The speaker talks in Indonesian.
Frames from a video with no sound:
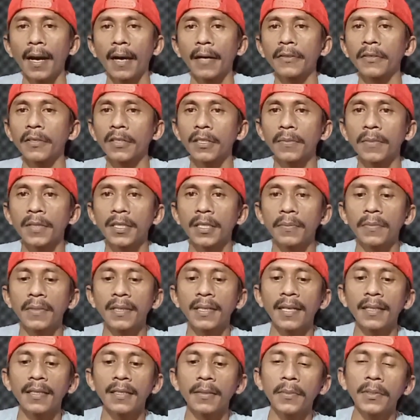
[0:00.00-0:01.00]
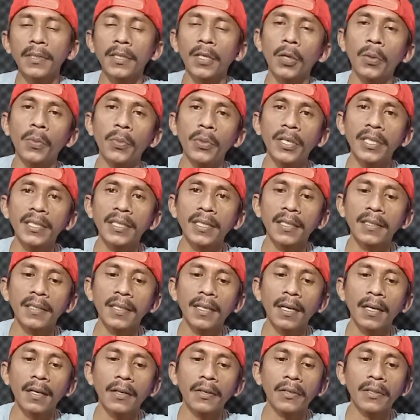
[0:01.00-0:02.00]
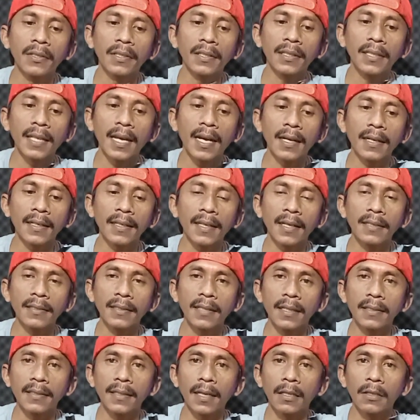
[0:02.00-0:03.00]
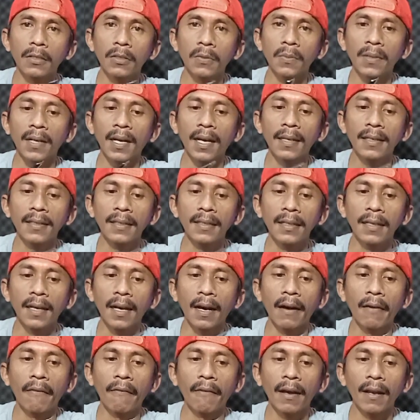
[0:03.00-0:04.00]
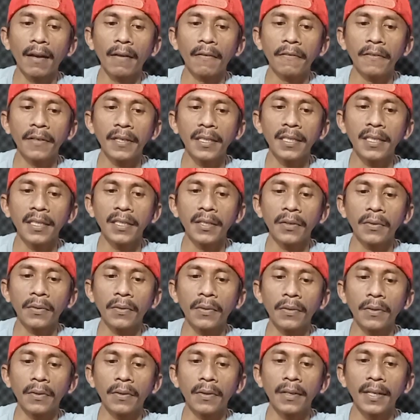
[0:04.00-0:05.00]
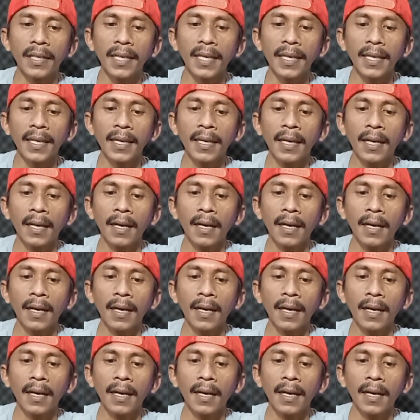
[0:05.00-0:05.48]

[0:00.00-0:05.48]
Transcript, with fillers: atau teman-teman nanti bisa hubungi saja kontak yang saya cantumkan di awal video oke okay?